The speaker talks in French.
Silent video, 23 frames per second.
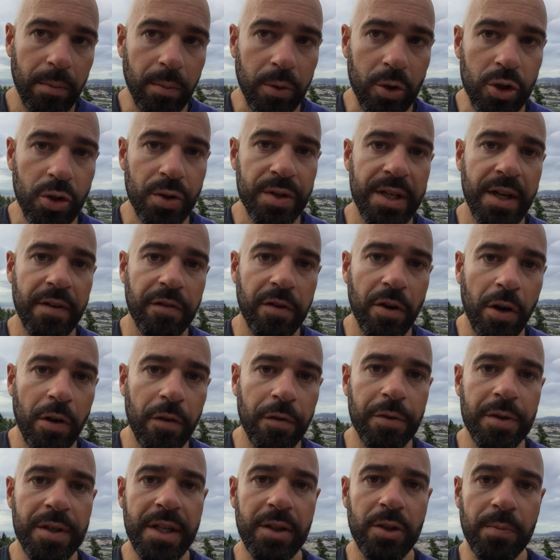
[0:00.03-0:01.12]
Bonjour, c'est Florent
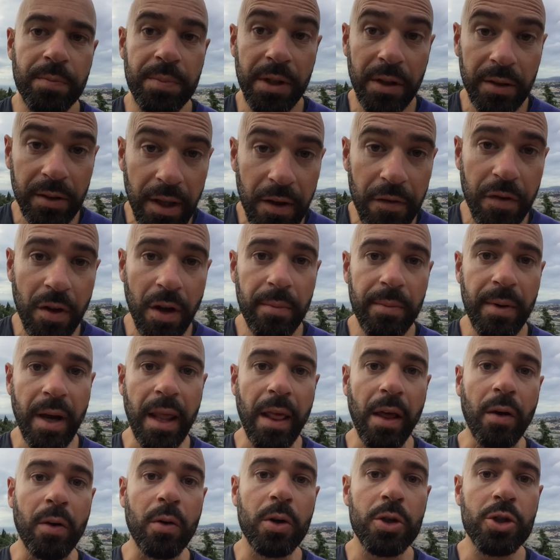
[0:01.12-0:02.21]
Fusier de Pilote ta forme.
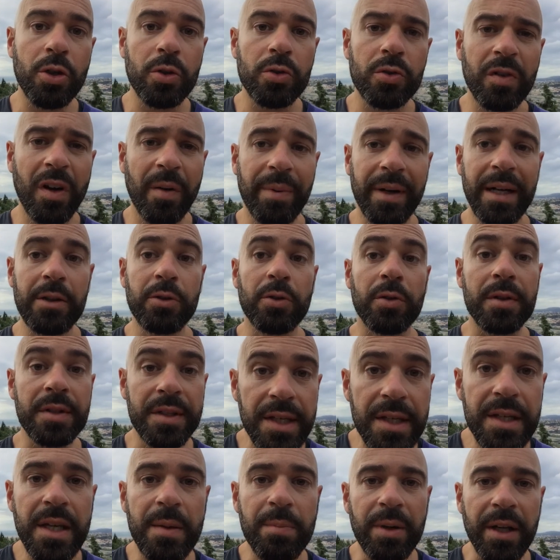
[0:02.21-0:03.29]
Alors aujourd'hui, on va parler de
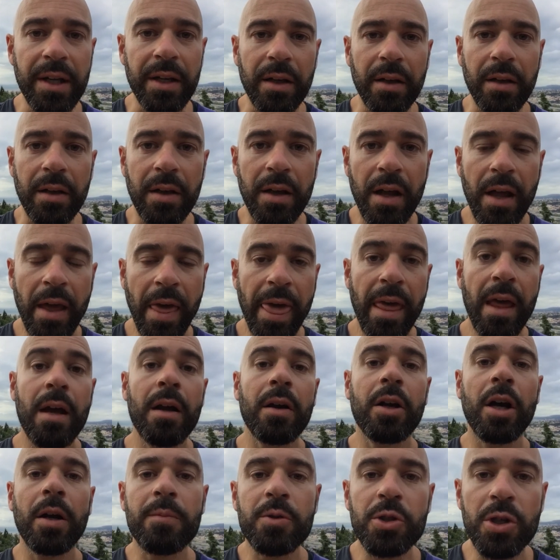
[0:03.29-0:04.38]
discipline.
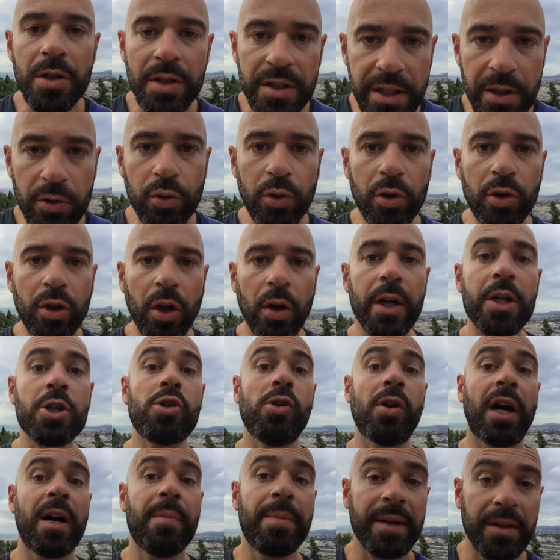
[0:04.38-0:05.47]
Comme je le dis tout le temps et
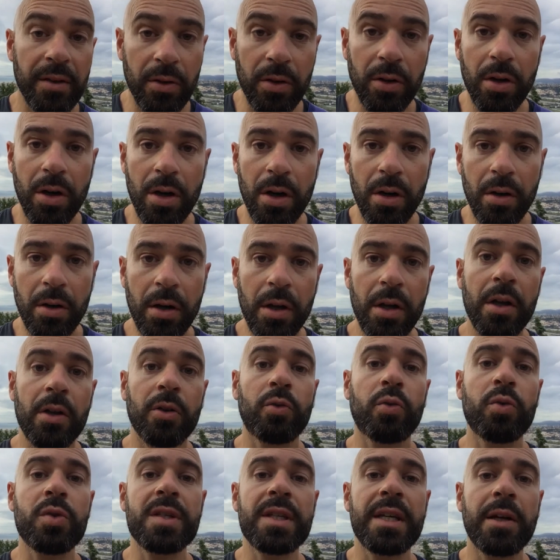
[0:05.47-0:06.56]
je le répète encore,
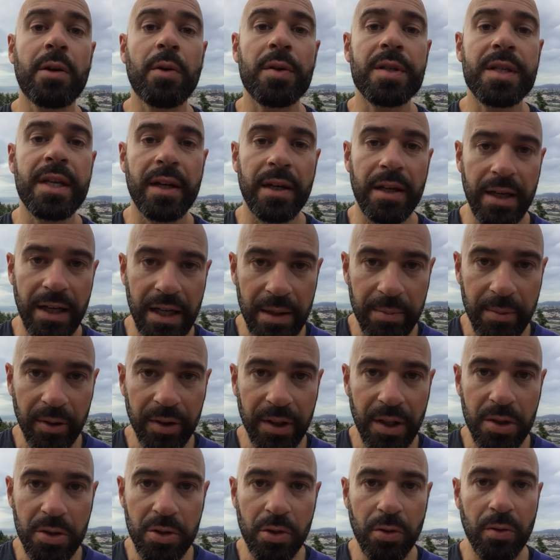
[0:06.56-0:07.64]
tout ce qui concerne
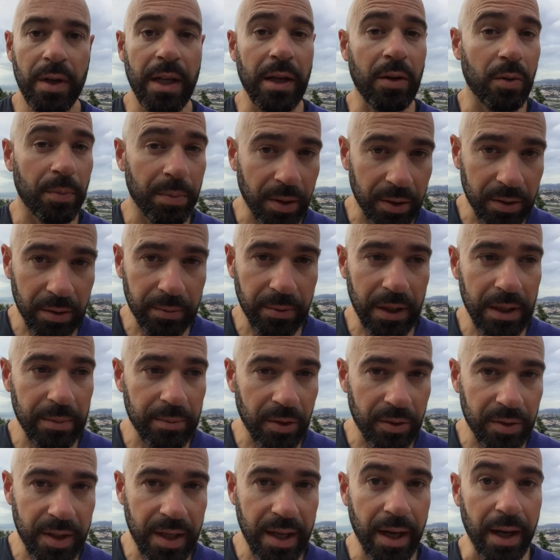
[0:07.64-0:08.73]
l'alimentation, les comportements
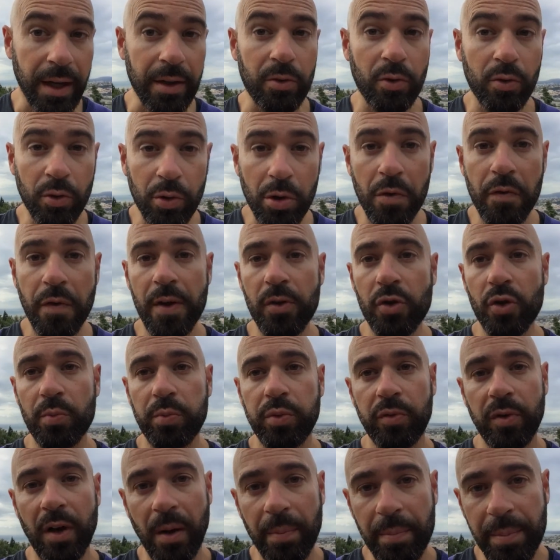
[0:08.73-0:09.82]
alimentaires et donc le fait de
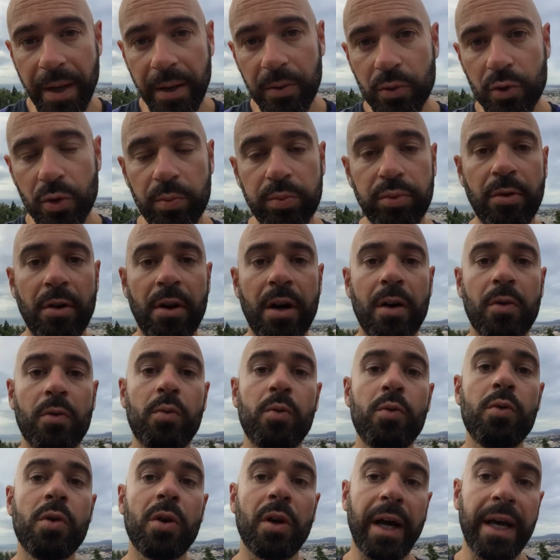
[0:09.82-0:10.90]
pouvoir perdre du poids
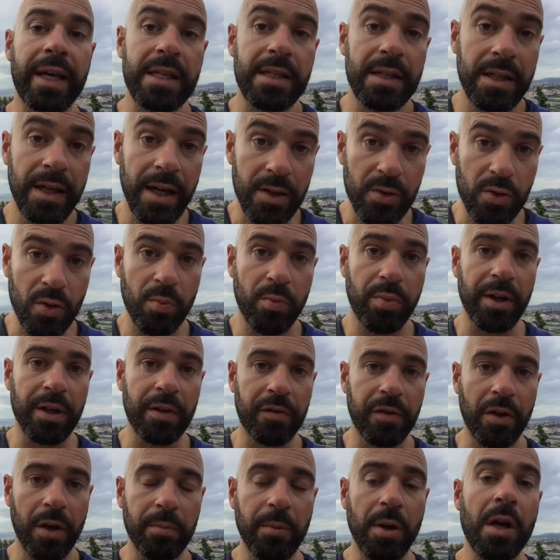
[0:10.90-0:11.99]
ou rester à son poids de
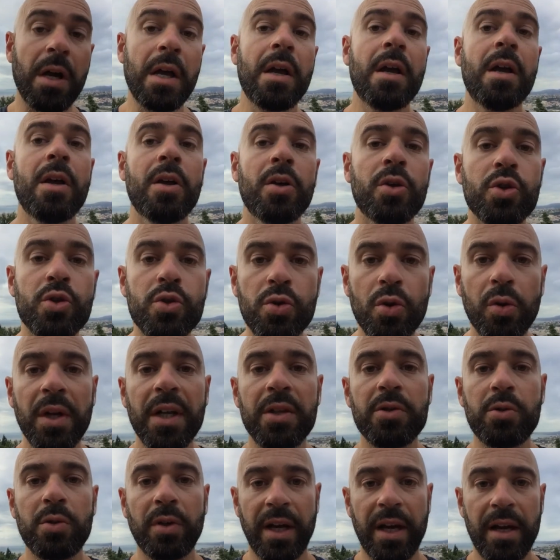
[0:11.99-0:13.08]
forme sur la
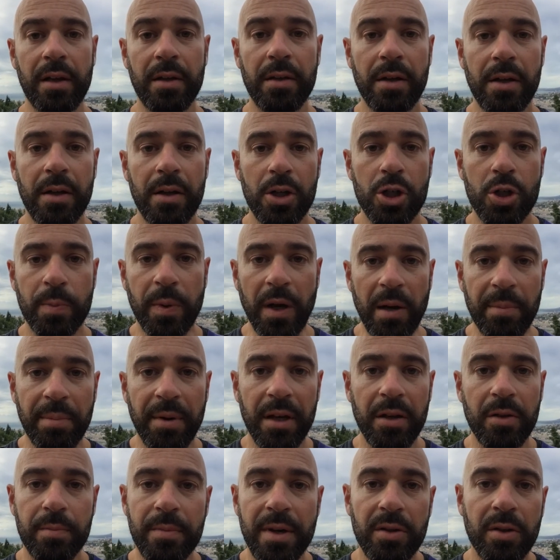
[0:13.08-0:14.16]
durée, je ne parle
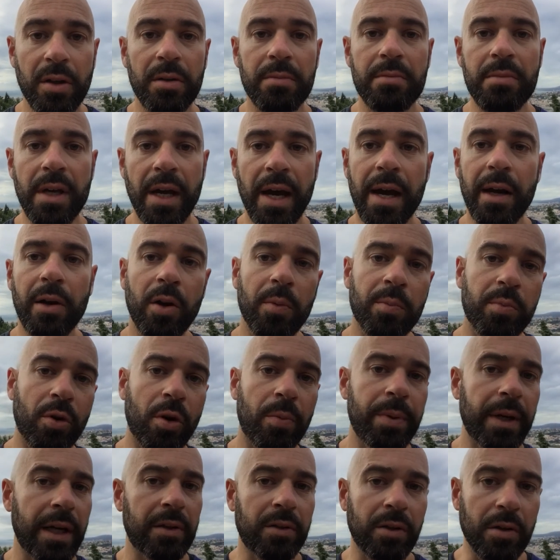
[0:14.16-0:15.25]
pas de méthode miracle pour
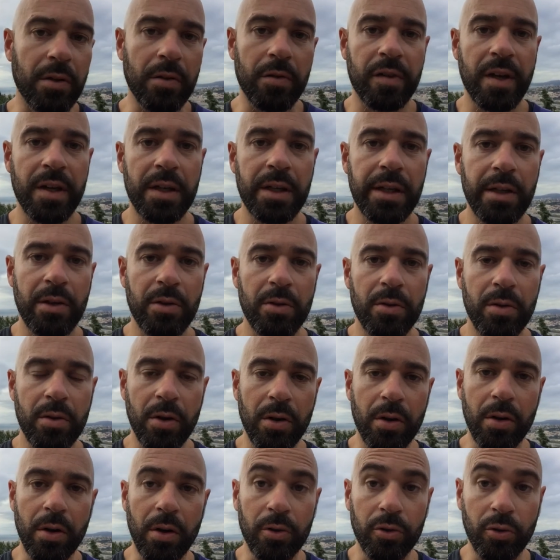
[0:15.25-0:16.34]
perdre 20 kg
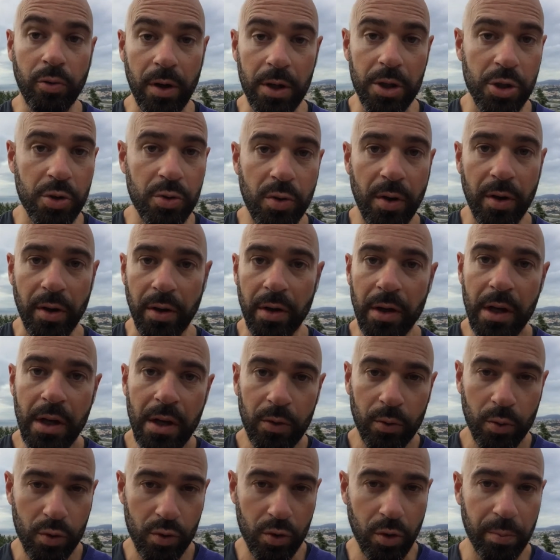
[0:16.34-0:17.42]
euh, en 3 jours,
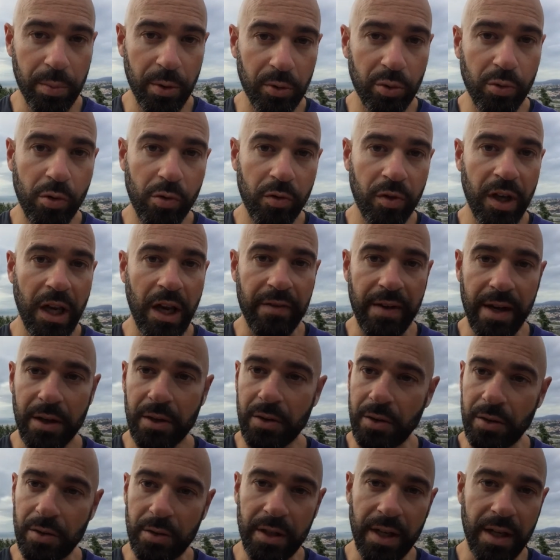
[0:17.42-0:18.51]
tout ce qu'on peut trouver
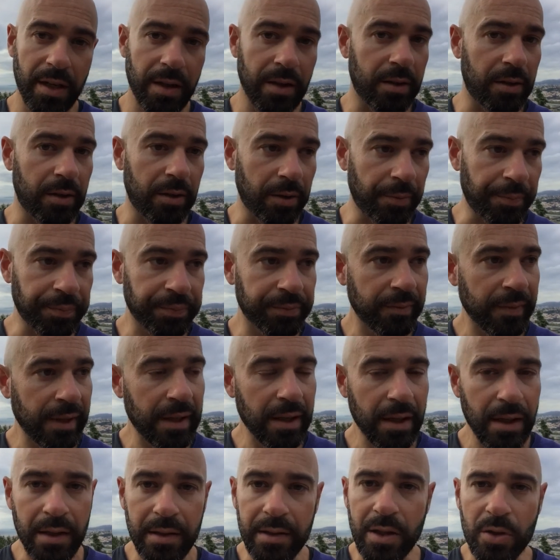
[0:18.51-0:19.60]
avec euh, des euh,
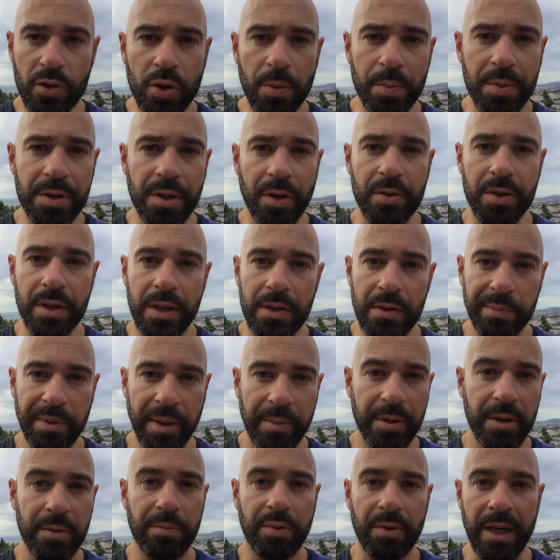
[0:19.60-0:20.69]
des substances qui ne sont pas
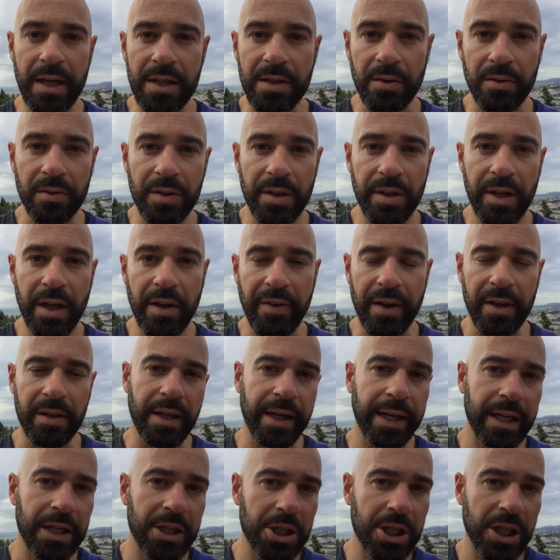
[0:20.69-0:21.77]
bonnes pour la santé, avec
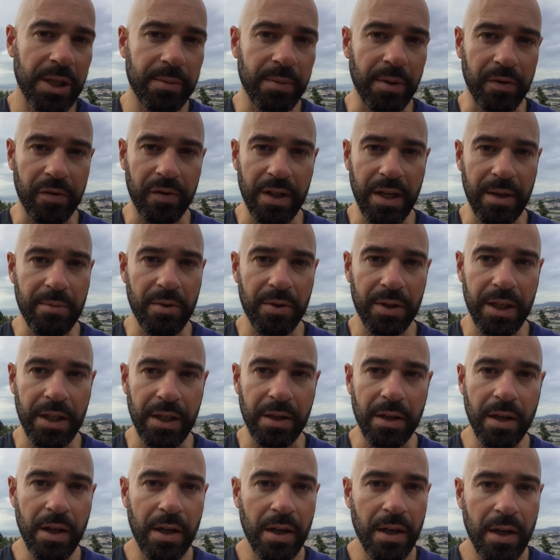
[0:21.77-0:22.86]
des régimes finalement
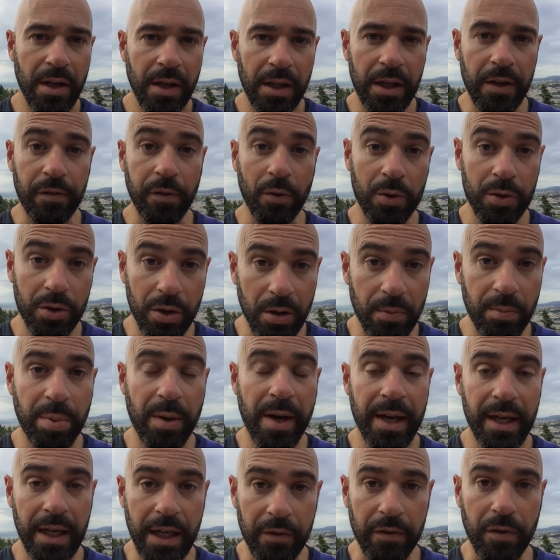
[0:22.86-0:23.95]
qui ne fonctionnent
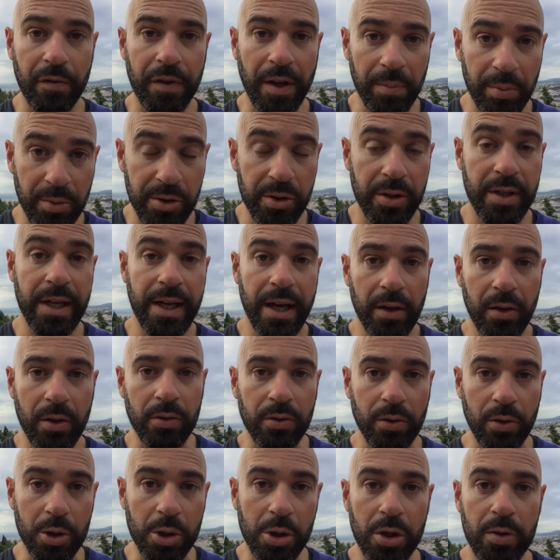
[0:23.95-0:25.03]
pas et qui vont faire plus de dégâts
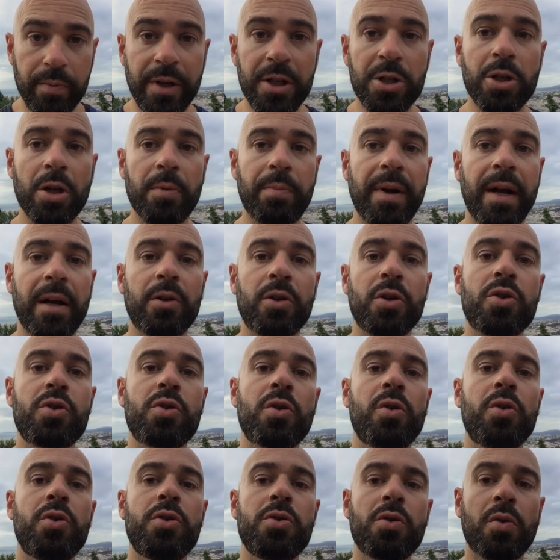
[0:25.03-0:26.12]
qu'autre chose. Moi, je te parle de
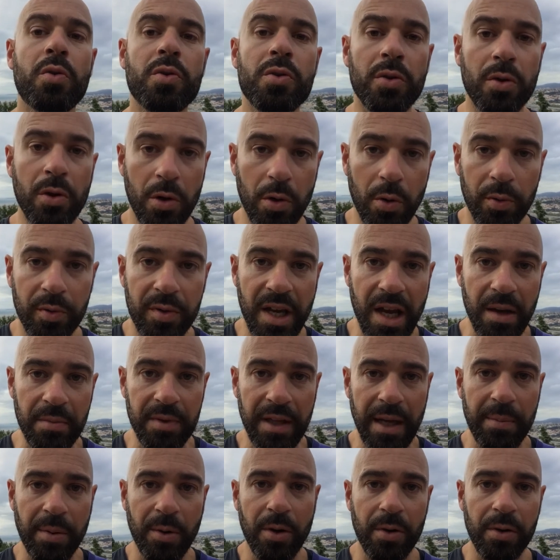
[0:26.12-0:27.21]
solutions sur le long terme,
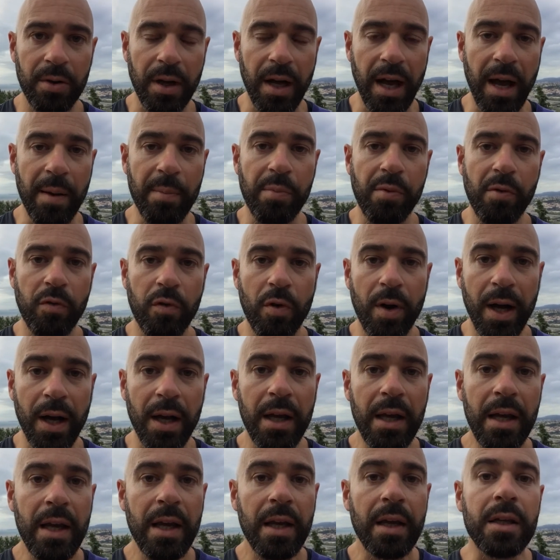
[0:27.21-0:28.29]
d'apprendre à pouvoir
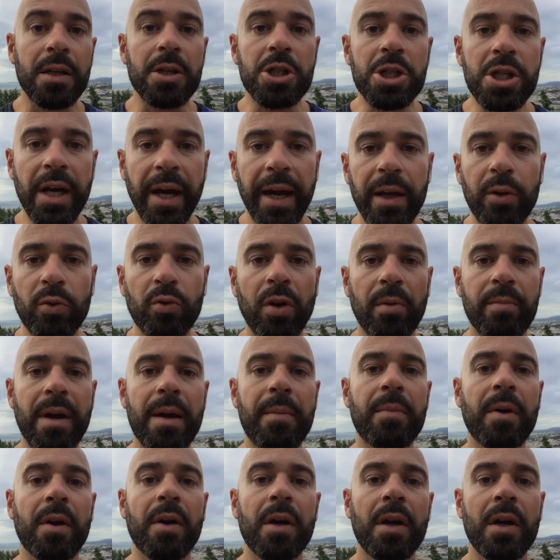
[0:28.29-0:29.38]
gérer
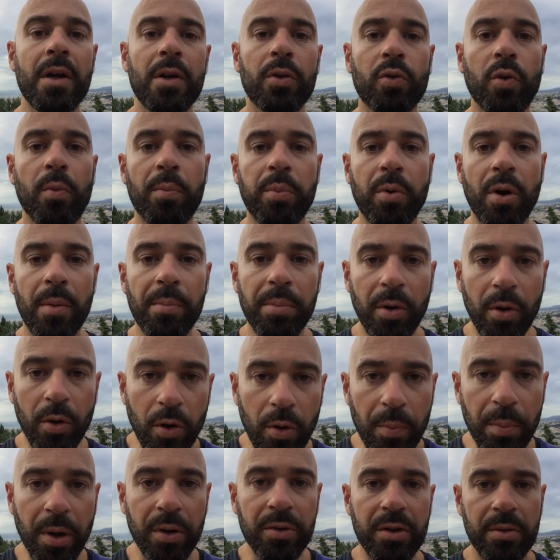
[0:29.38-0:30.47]
toi-même ton propre
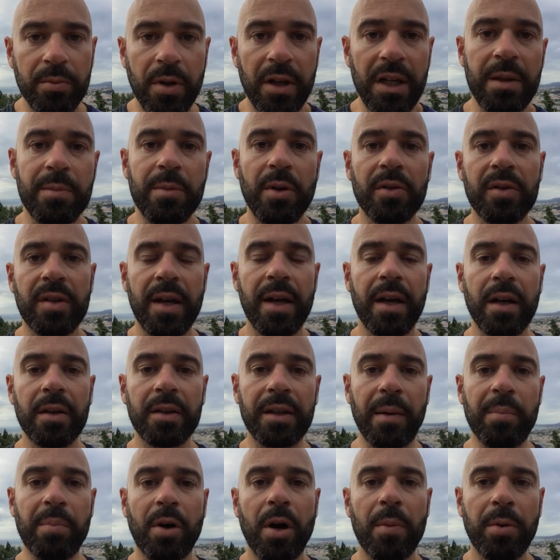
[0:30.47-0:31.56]
comportement alimentaire,
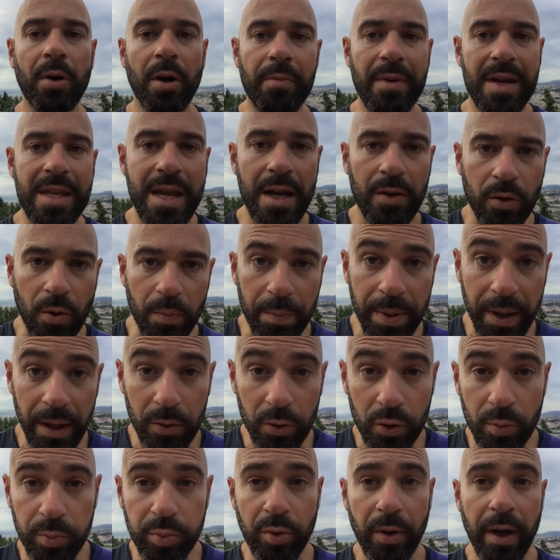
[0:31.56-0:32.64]
ta propre manière de
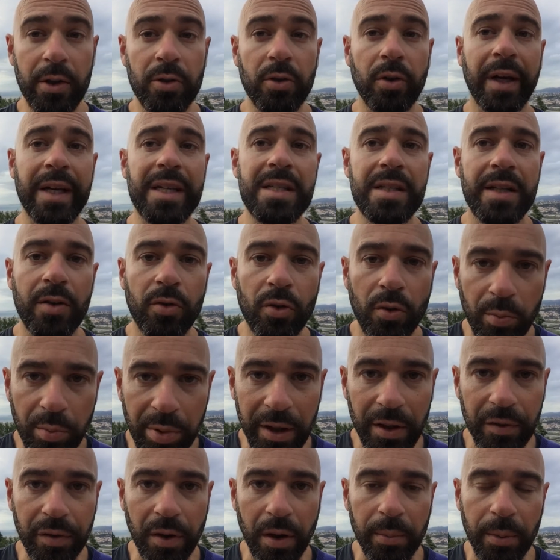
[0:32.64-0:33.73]
perdre du poids et de rester à ton
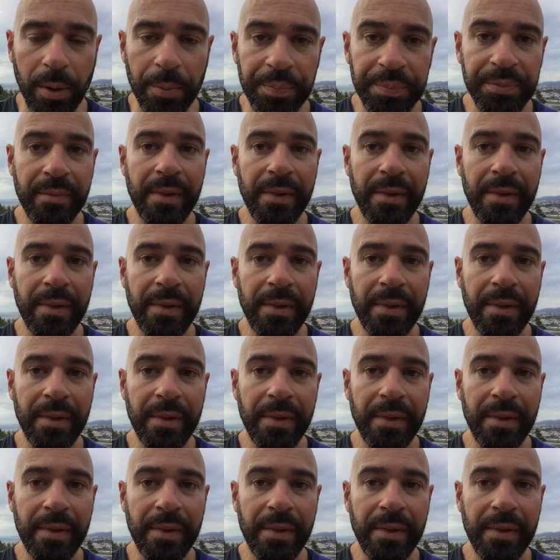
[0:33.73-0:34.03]
poids de forme.